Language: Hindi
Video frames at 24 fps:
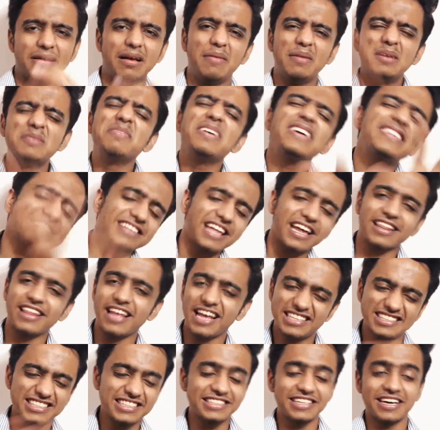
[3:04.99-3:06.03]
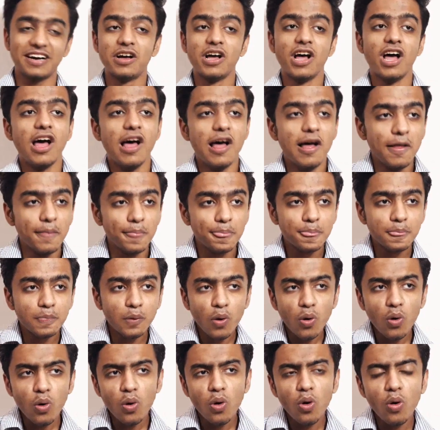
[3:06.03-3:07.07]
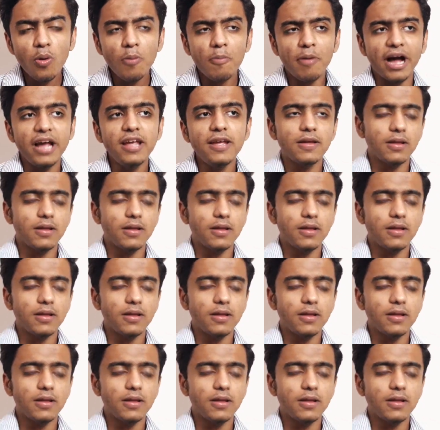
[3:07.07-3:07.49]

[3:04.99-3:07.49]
और मिक्स कर दिया ऐसे ही था तो भाई